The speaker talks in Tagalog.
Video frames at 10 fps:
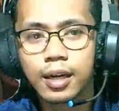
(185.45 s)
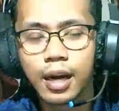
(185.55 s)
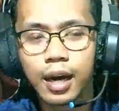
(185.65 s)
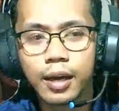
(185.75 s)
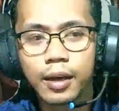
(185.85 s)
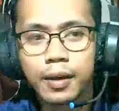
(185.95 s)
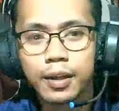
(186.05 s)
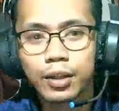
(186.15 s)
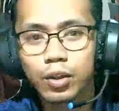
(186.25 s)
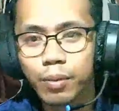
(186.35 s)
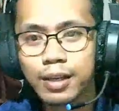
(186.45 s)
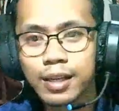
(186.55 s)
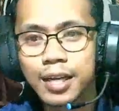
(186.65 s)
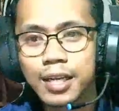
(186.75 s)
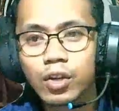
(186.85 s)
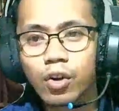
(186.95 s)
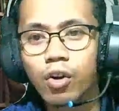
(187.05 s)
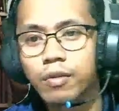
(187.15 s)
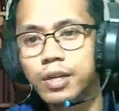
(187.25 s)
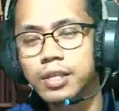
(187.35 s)
ay ito, may
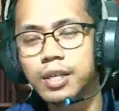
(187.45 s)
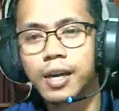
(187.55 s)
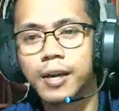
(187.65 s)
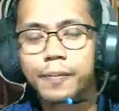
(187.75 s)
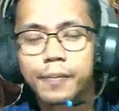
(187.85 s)
na-discover sila.